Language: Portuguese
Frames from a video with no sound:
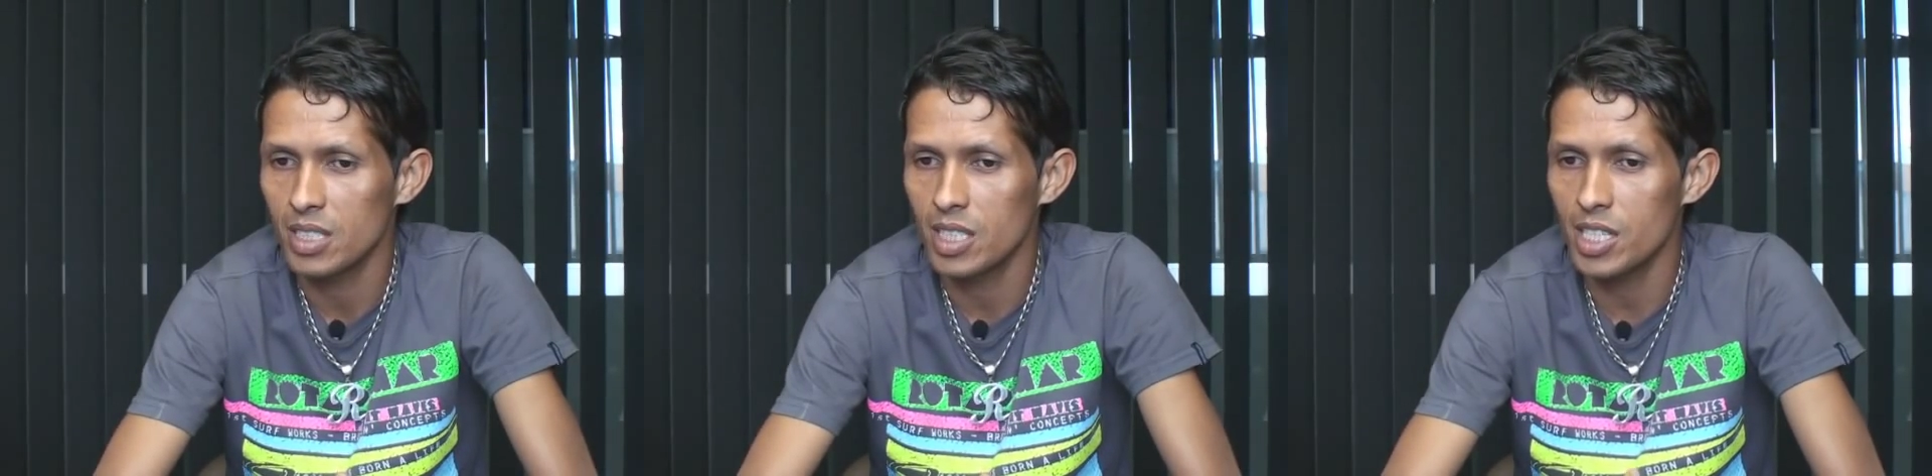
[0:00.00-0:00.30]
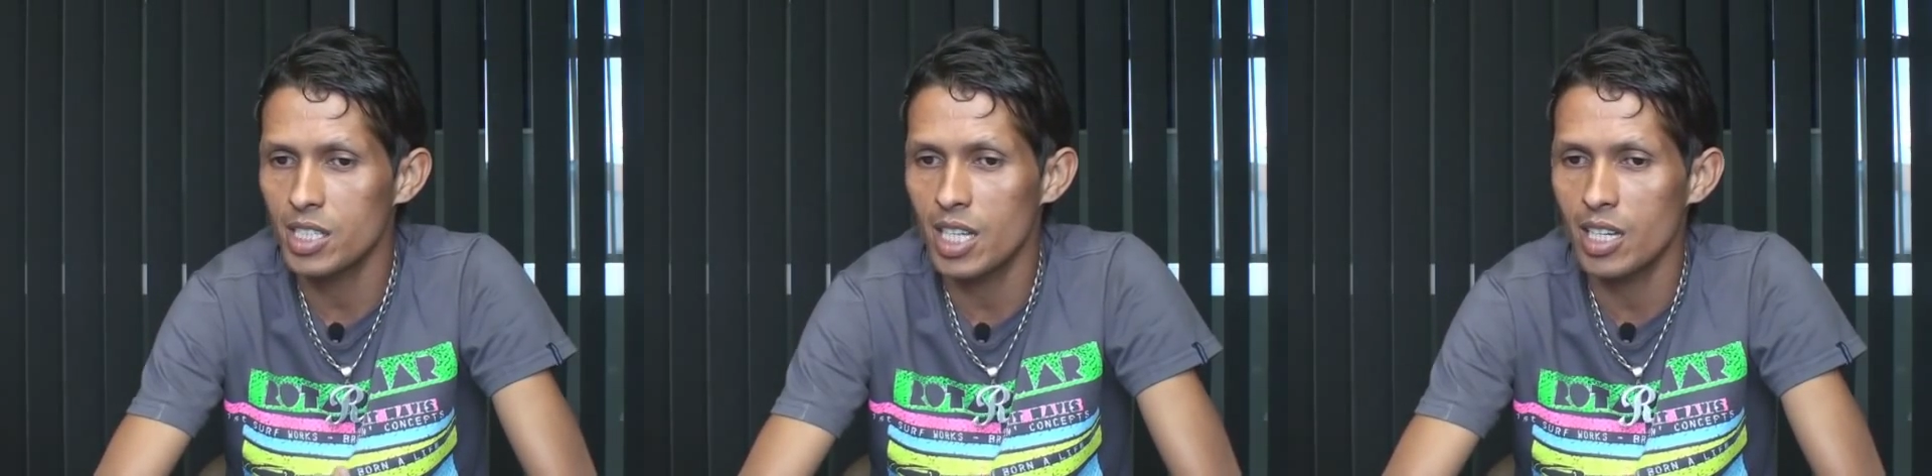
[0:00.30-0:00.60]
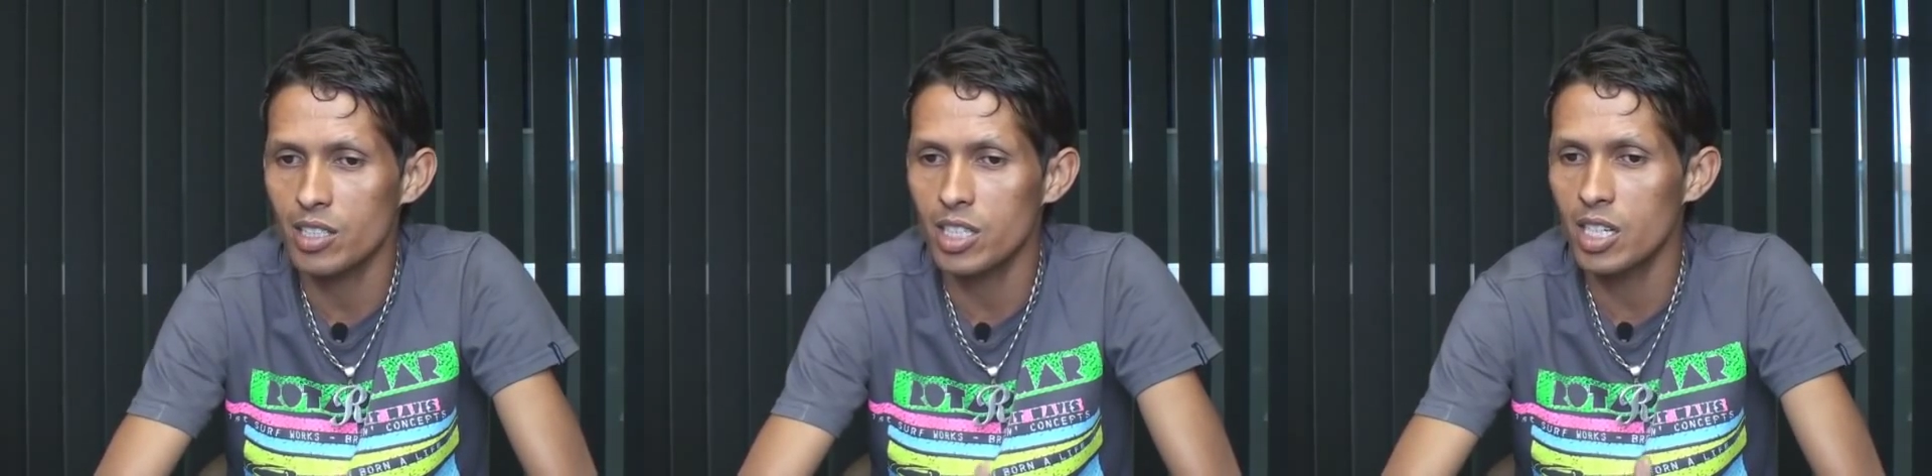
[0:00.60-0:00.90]
Se a gente está
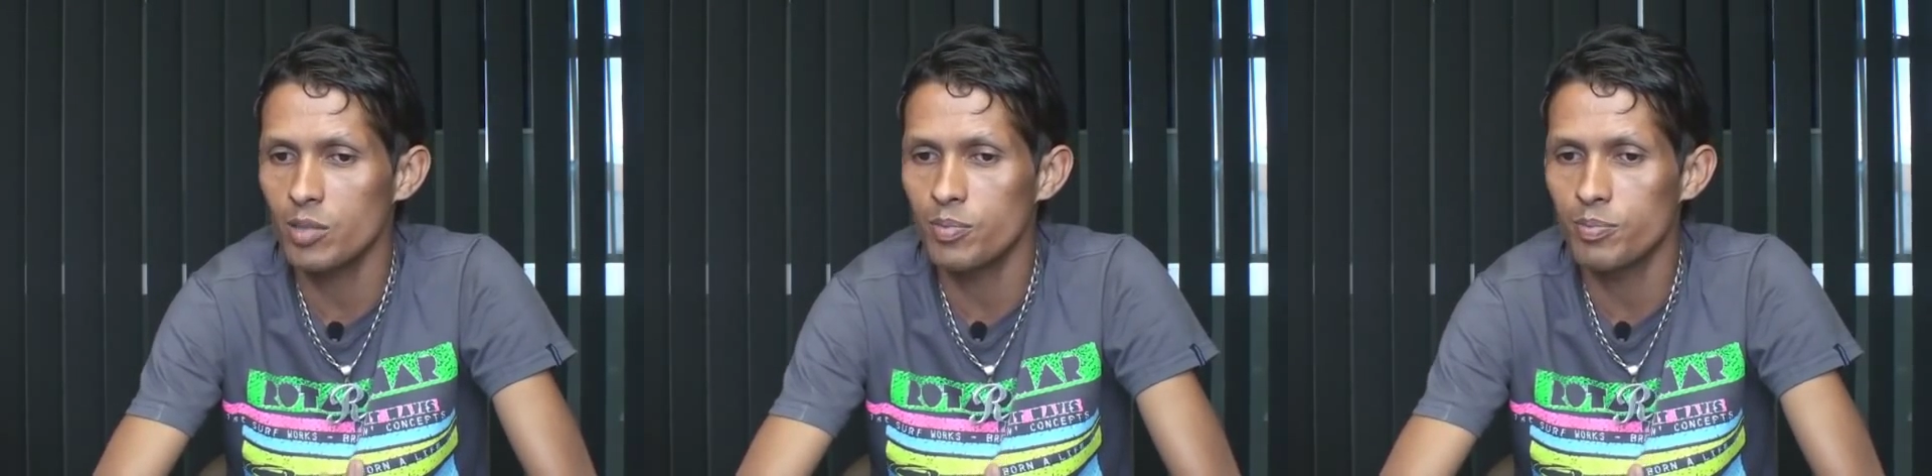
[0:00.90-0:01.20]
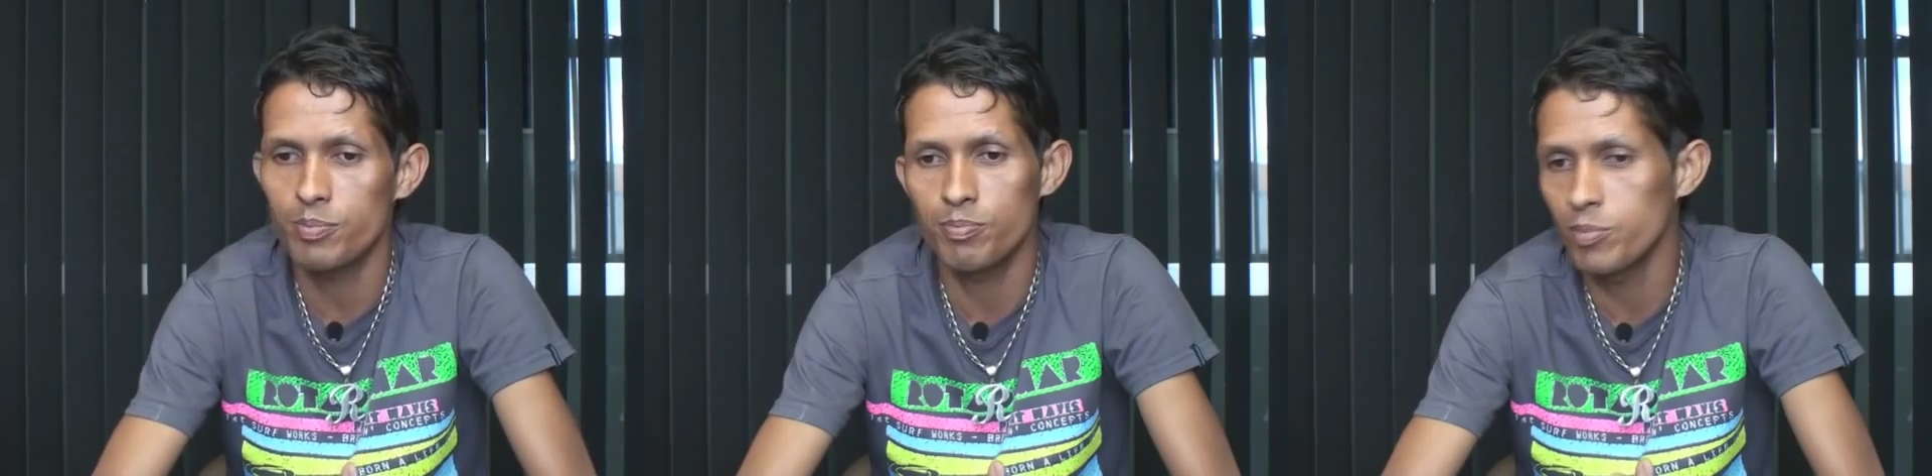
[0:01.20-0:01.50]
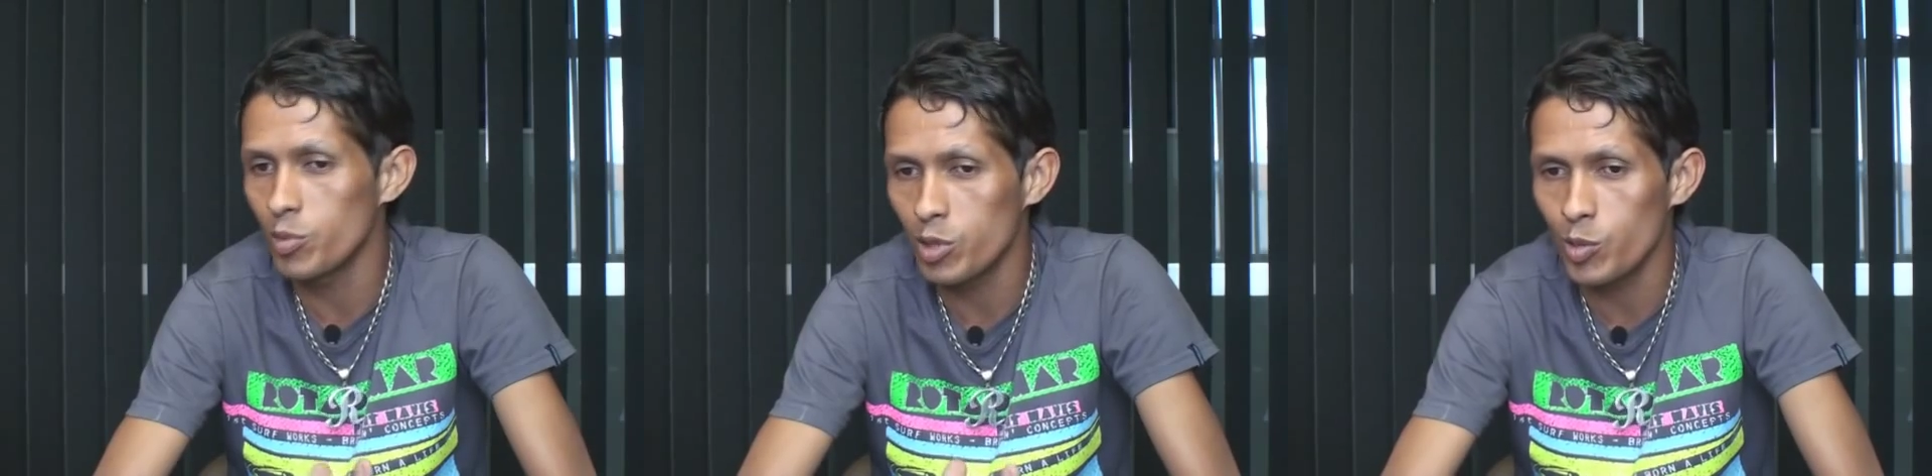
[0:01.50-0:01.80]
lanchando, o